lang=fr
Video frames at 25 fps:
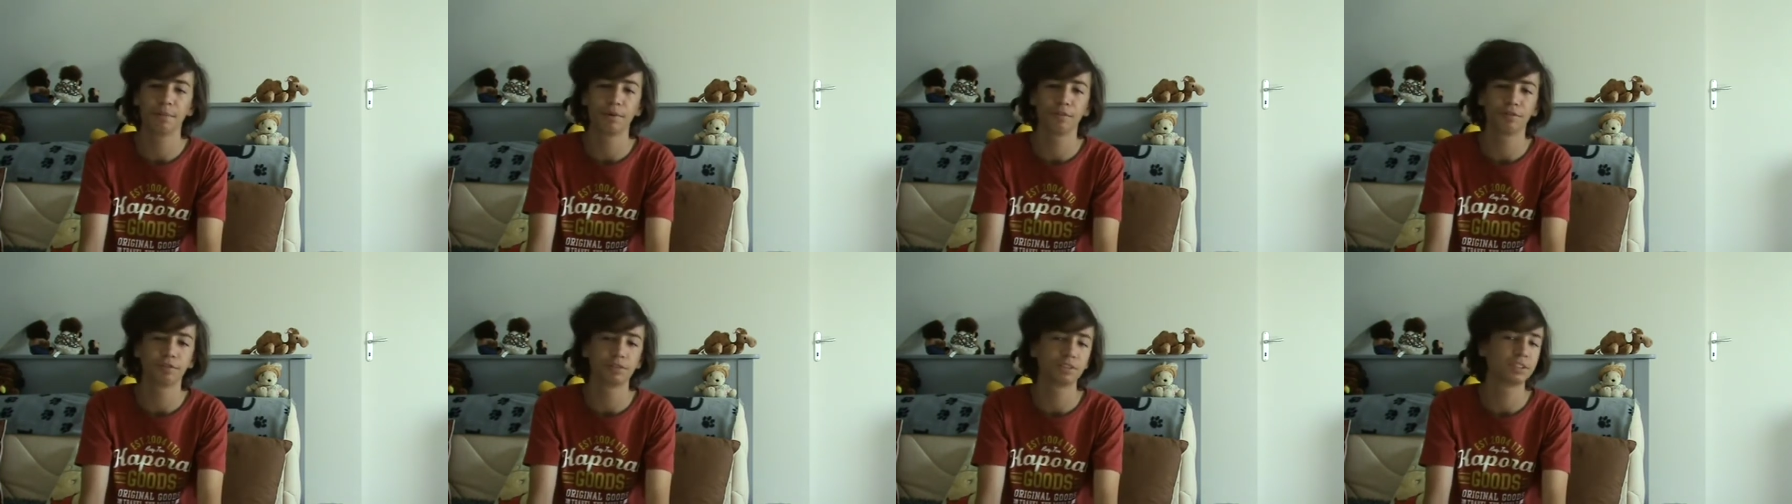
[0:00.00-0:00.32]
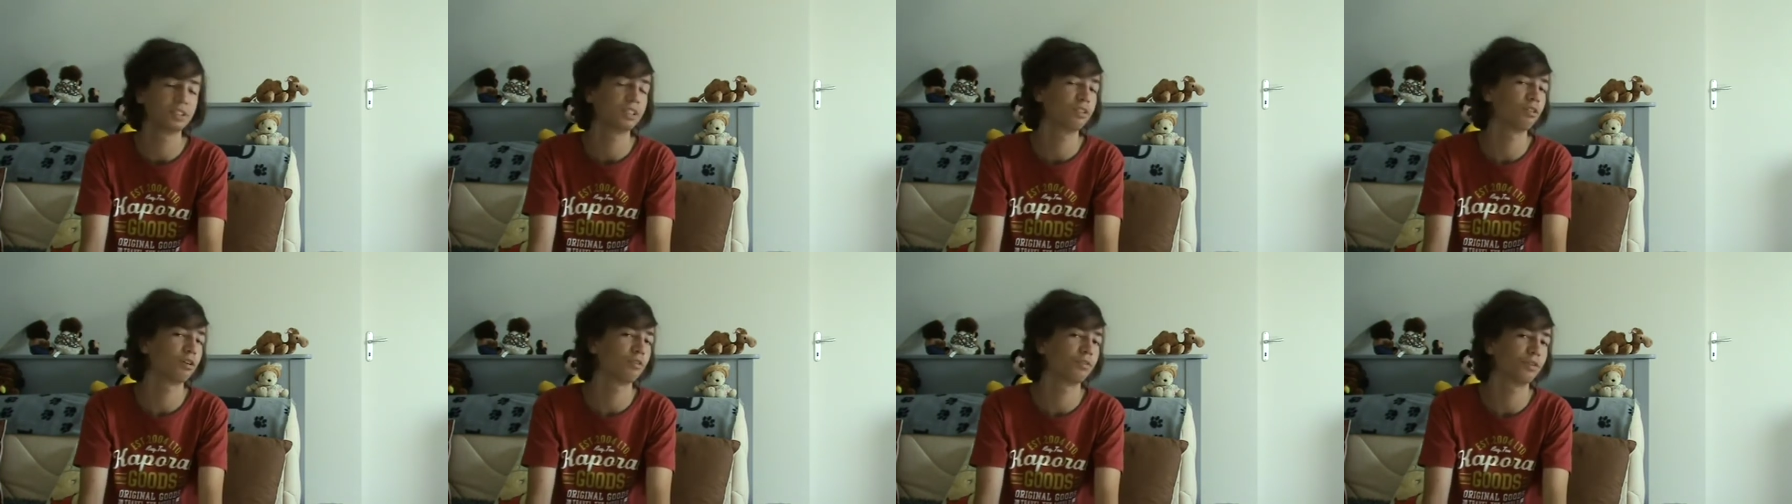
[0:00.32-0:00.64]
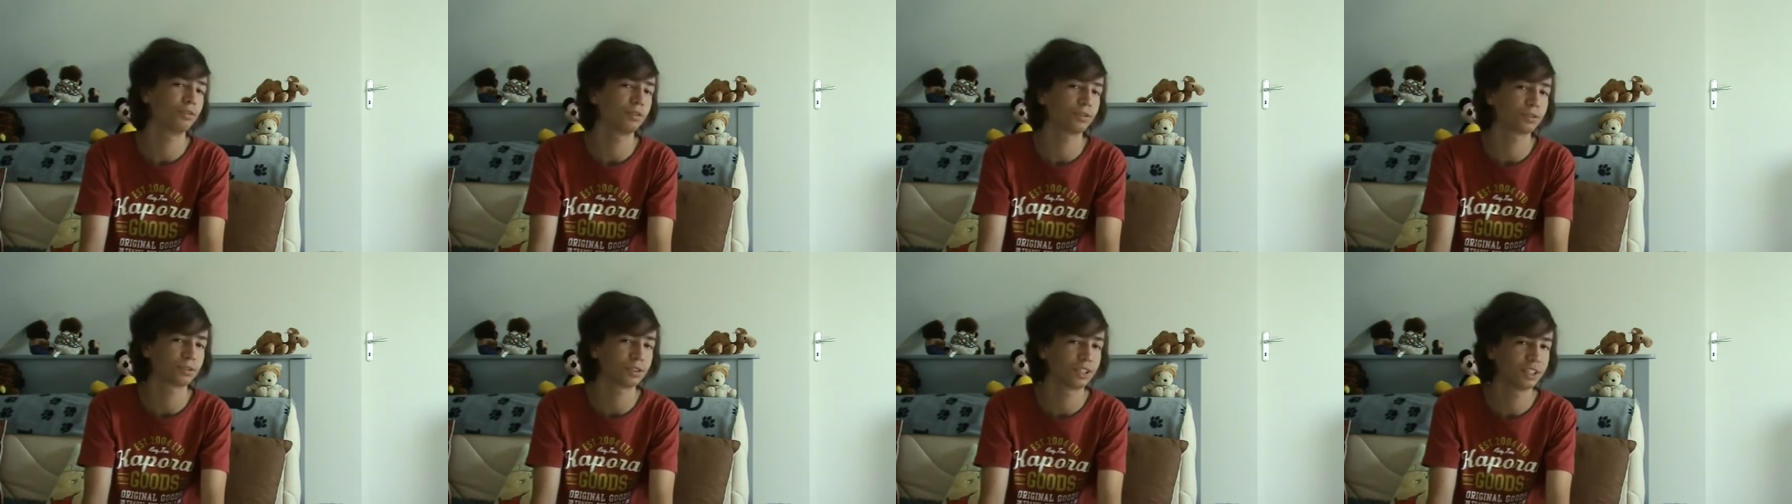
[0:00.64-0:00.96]
les Français, il leur a
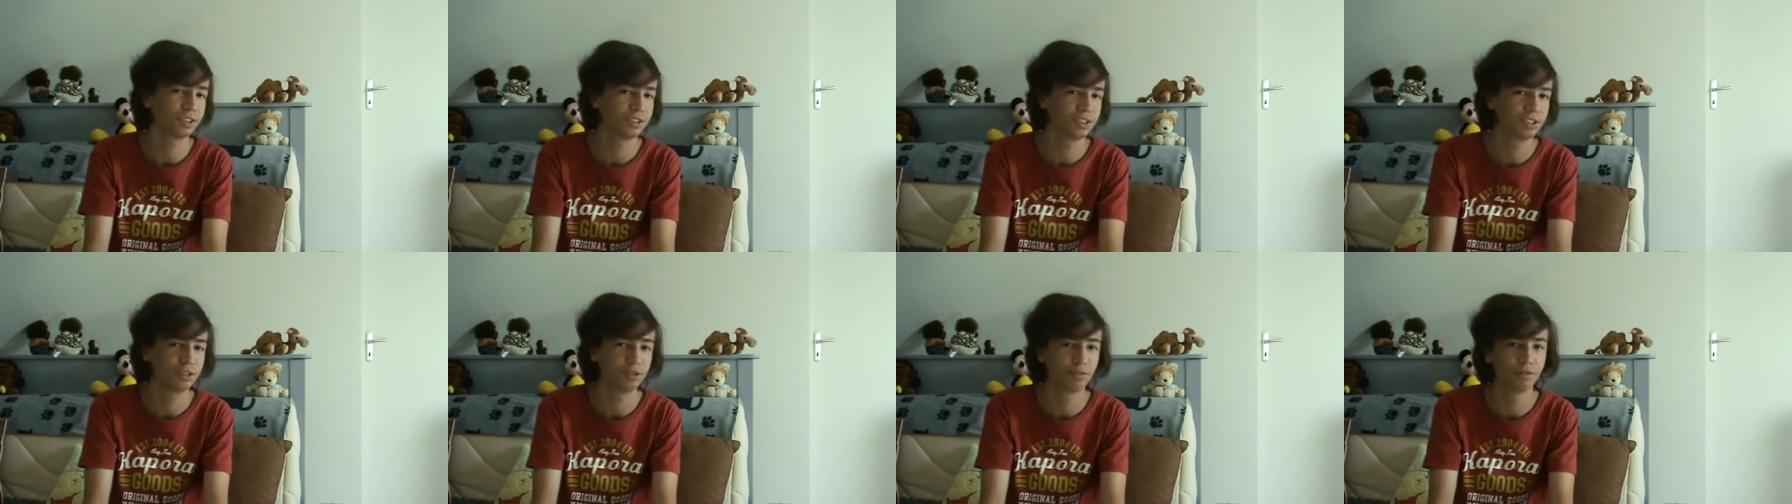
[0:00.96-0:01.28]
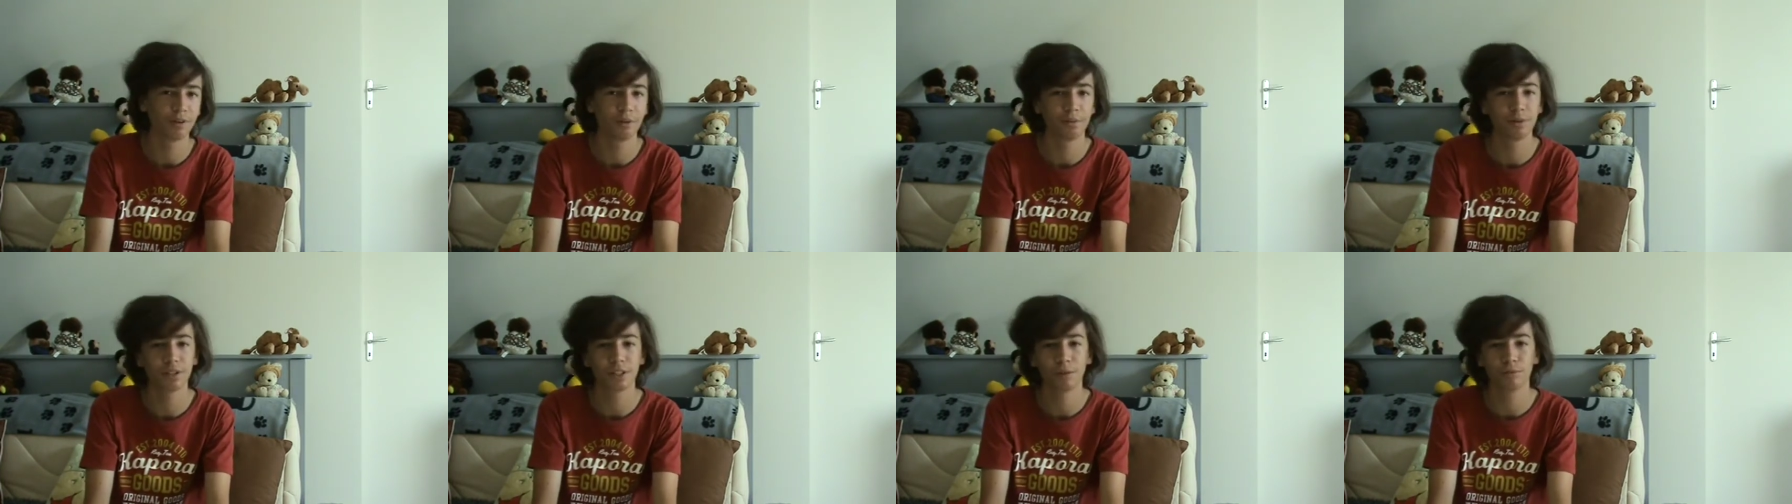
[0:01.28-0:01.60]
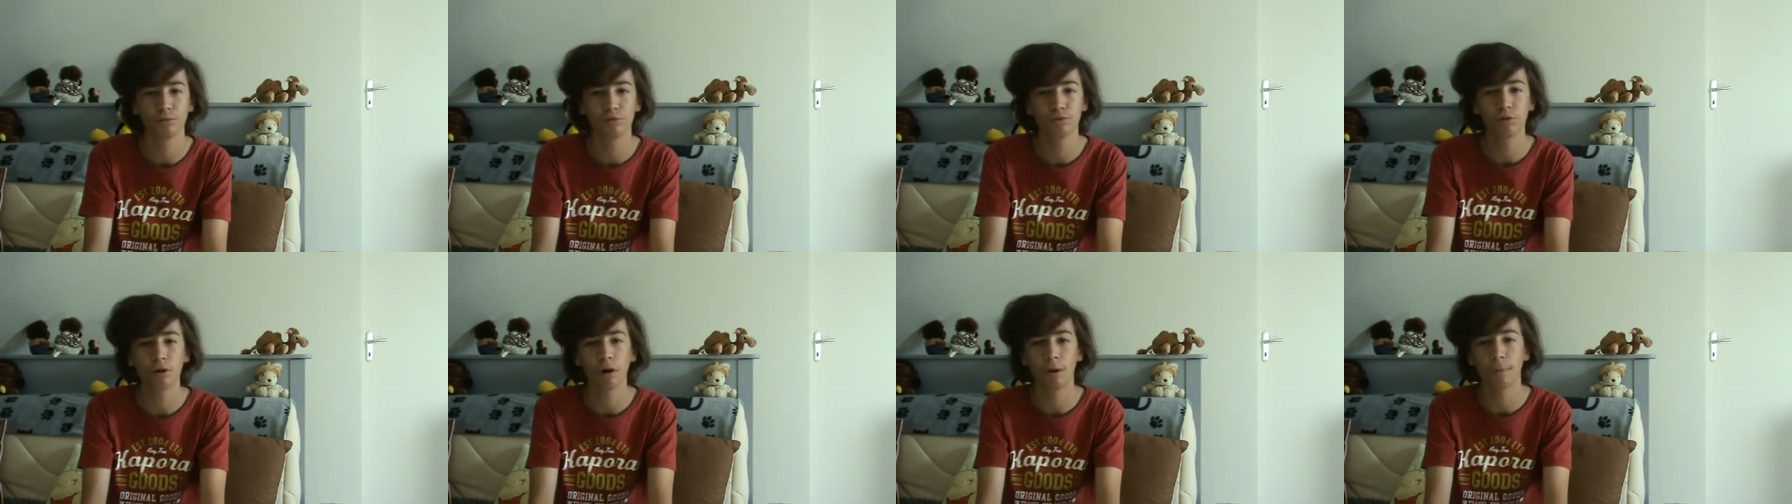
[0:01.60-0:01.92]
fallu attendre la 19e étape
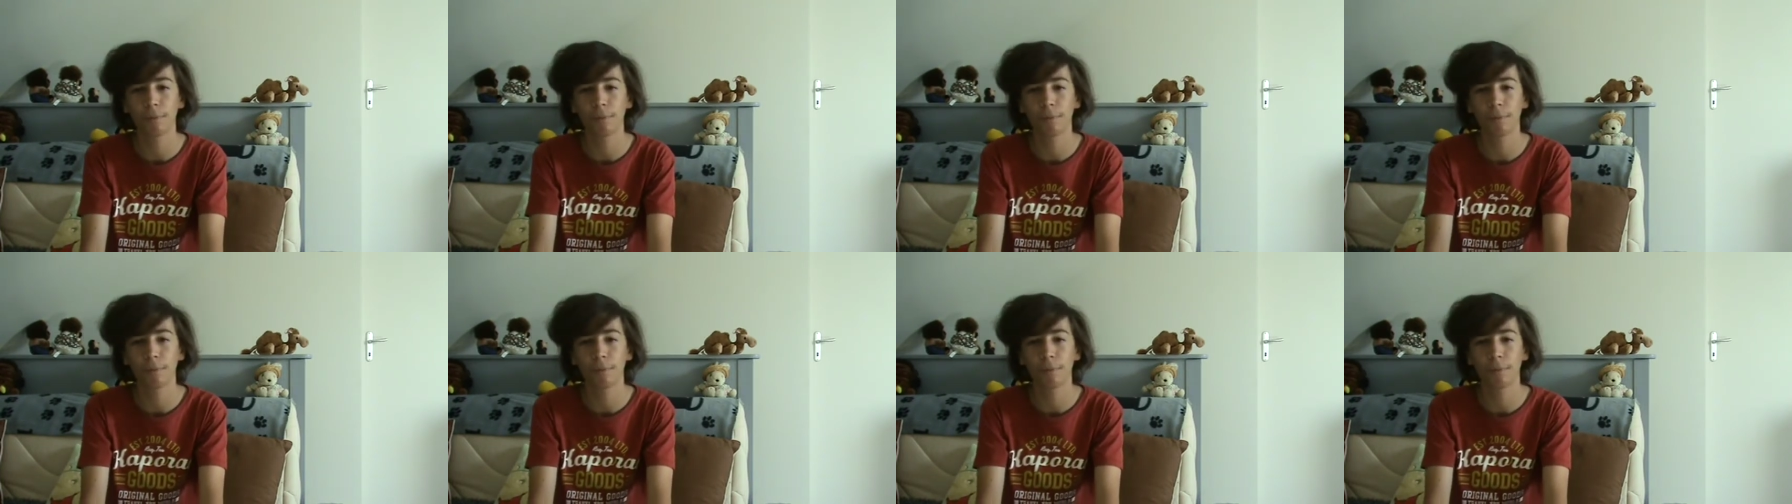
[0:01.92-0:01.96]
du tour.